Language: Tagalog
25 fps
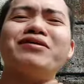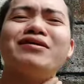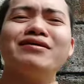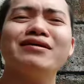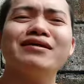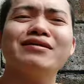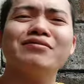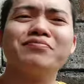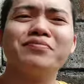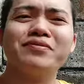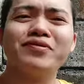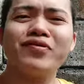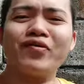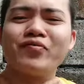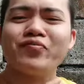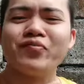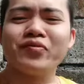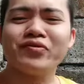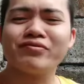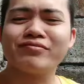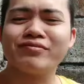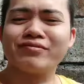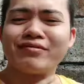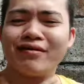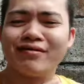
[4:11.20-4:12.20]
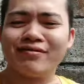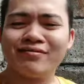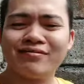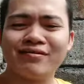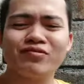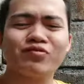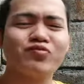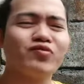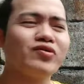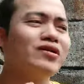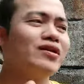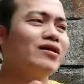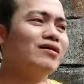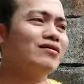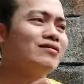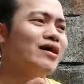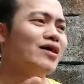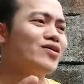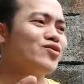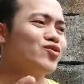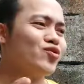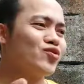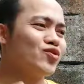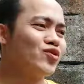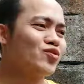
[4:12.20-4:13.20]
Grabe, ang hirap pala kumanta nang walang
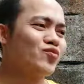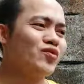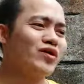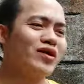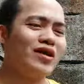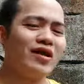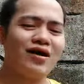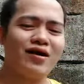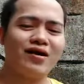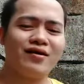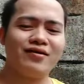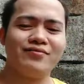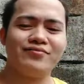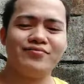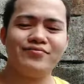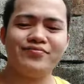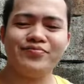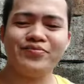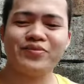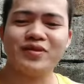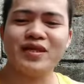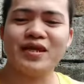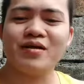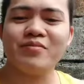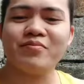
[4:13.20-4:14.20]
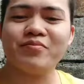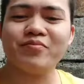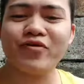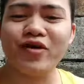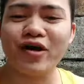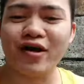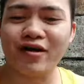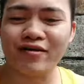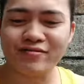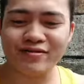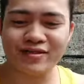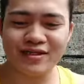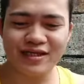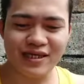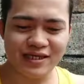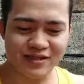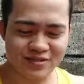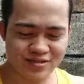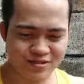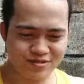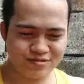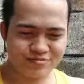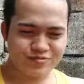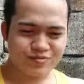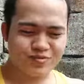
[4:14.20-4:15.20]
ano, nang walang
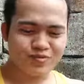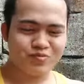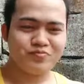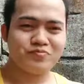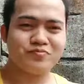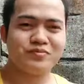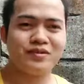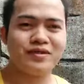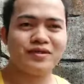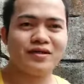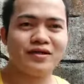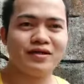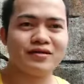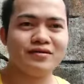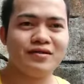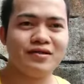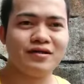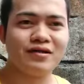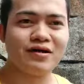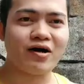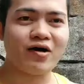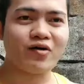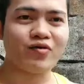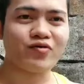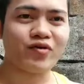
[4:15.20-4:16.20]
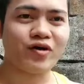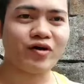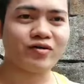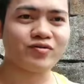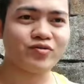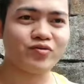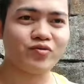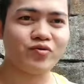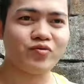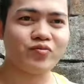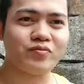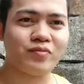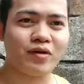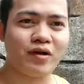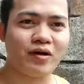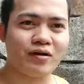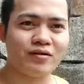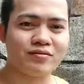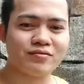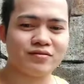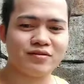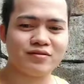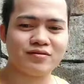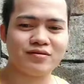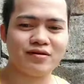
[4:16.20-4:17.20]
practice. Oh my God, ilang araw ko sa
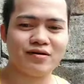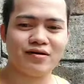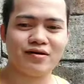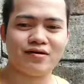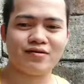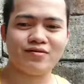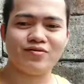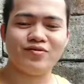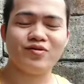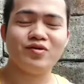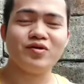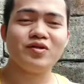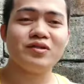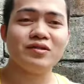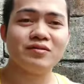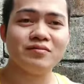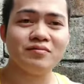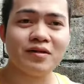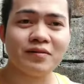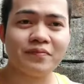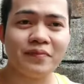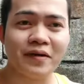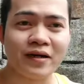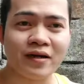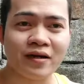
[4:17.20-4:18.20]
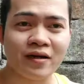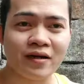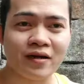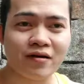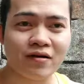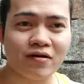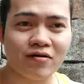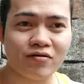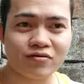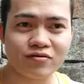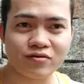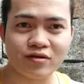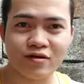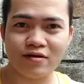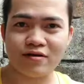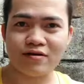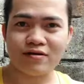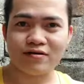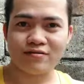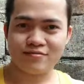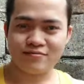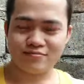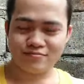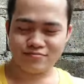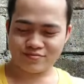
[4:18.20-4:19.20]
kakanta na. Diba, para lang kitang
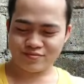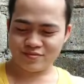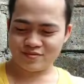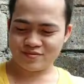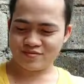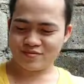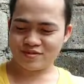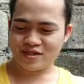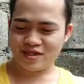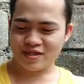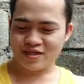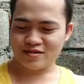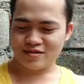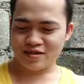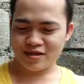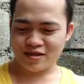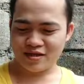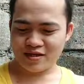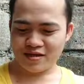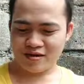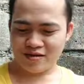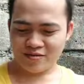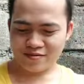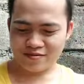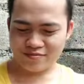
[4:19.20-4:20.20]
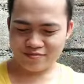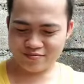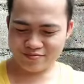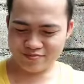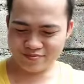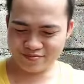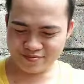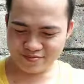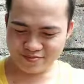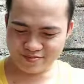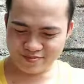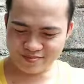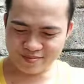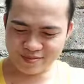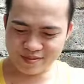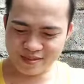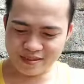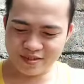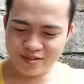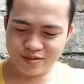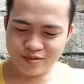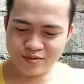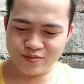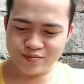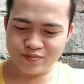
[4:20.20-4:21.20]
masaya-saya.
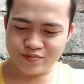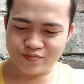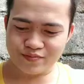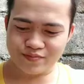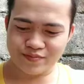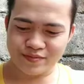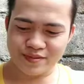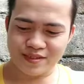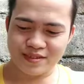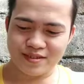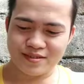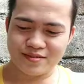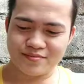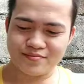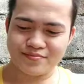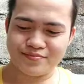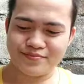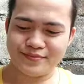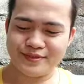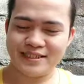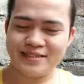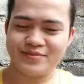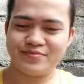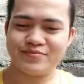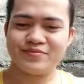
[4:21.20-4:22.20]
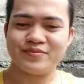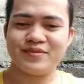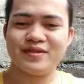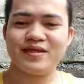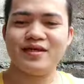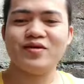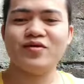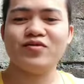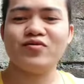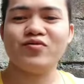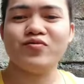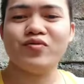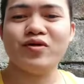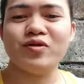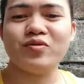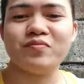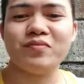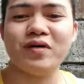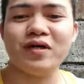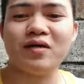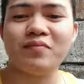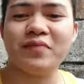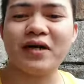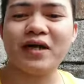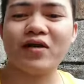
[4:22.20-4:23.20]
Ah, hmm.
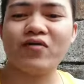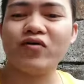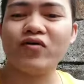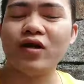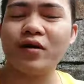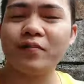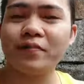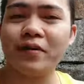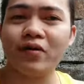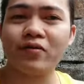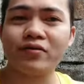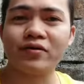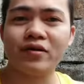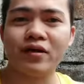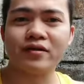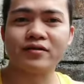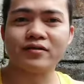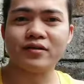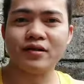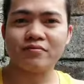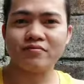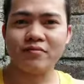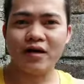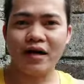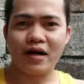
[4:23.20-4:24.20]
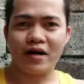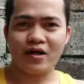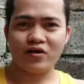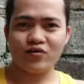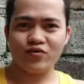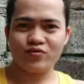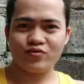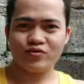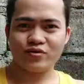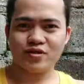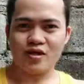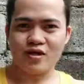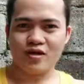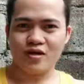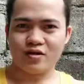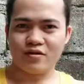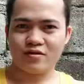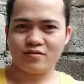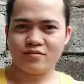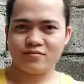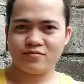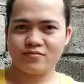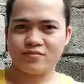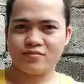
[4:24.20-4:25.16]
Ang dahil parang wala pa ako nakantang maayos ha. Ah.